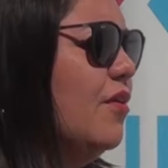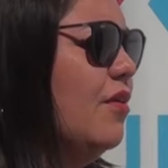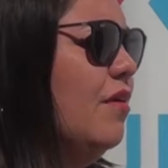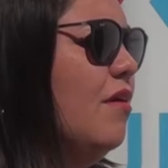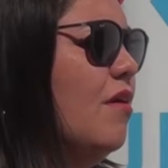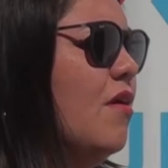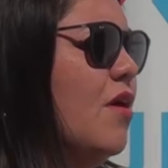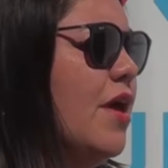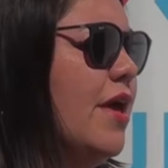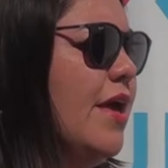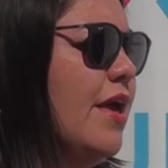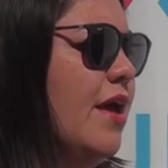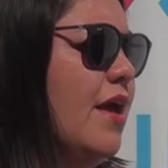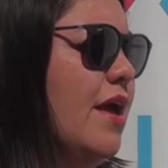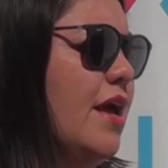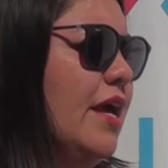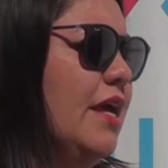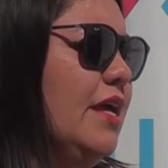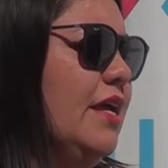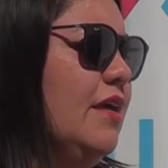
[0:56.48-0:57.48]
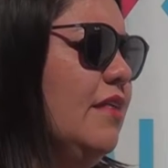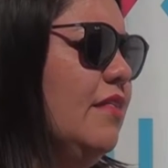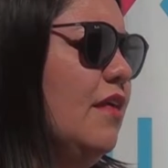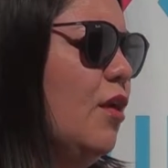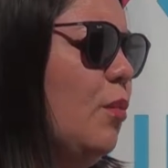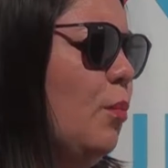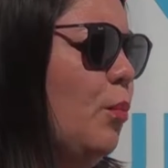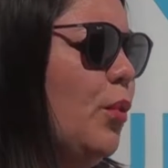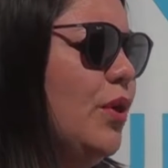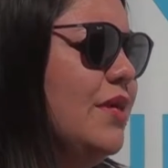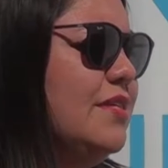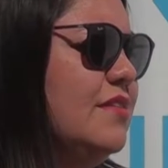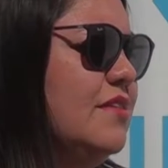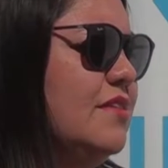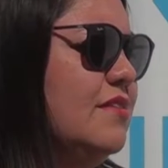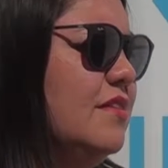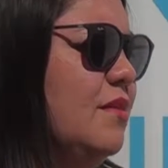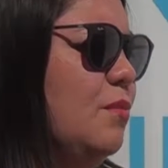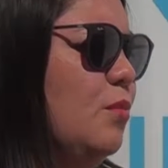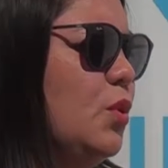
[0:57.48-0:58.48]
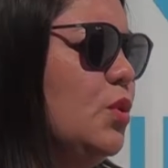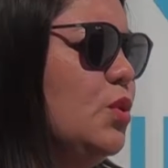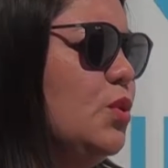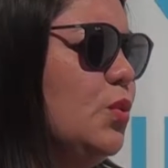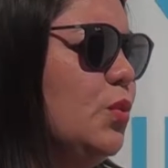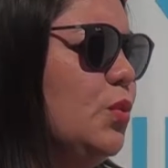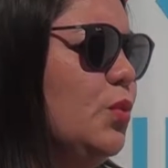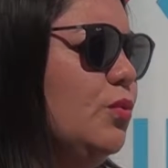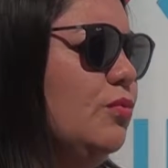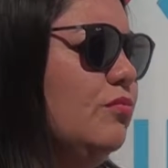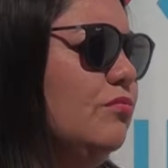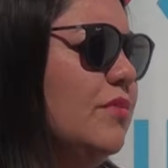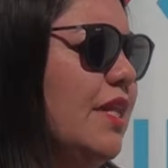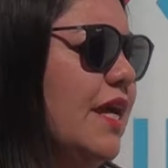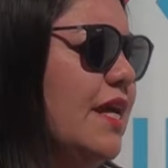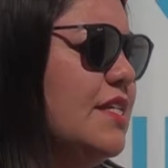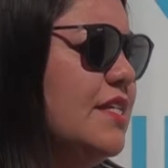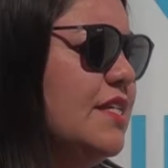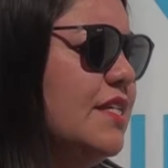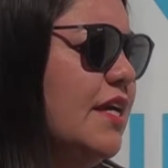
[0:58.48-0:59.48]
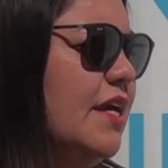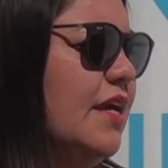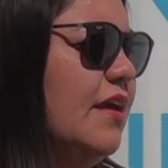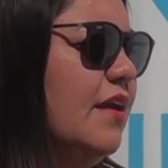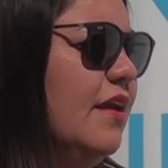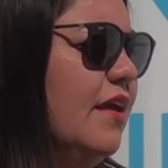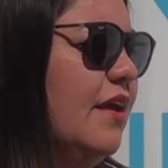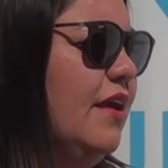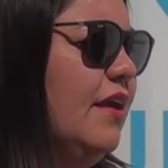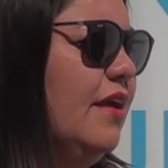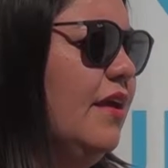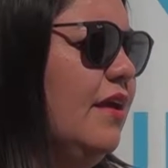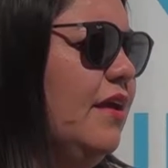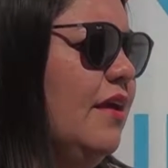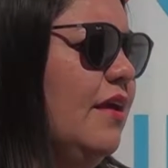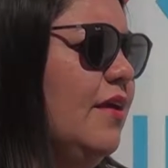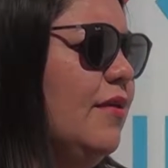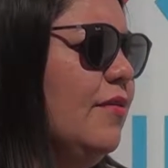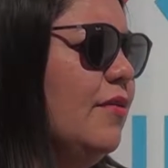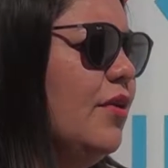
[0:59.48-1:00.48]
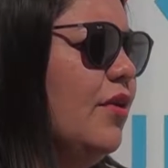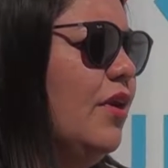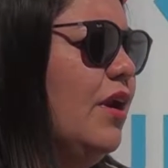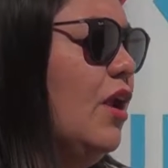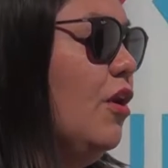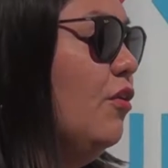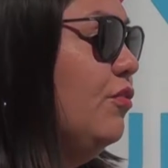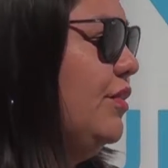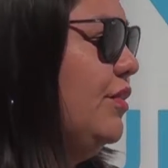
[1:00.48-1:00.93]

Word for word: ¿no? Y después hicimos un taller eh, con la